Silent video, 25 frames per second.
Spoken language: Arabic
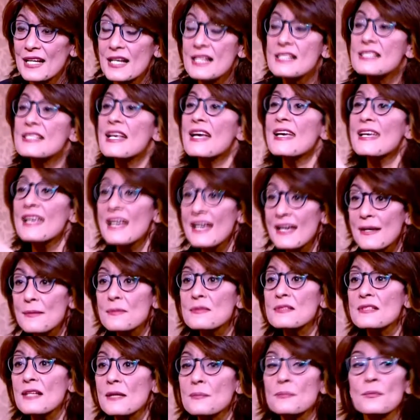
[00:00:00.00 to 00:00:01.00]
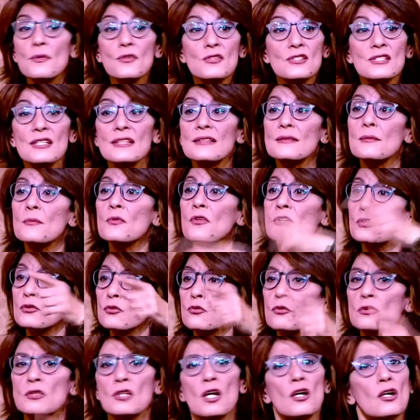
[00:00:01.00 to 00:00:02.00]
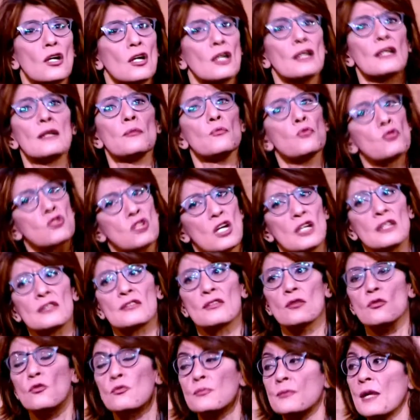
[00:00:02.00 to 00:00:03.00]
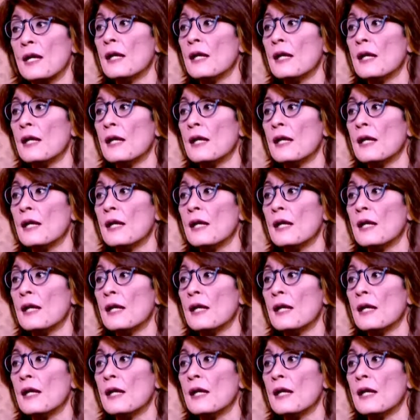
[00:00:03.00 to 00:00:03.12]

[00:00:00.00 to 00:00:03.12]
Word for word: زي هي بالظبط ما هو الست ممكن تقول ده راجل مسيطر وبتاع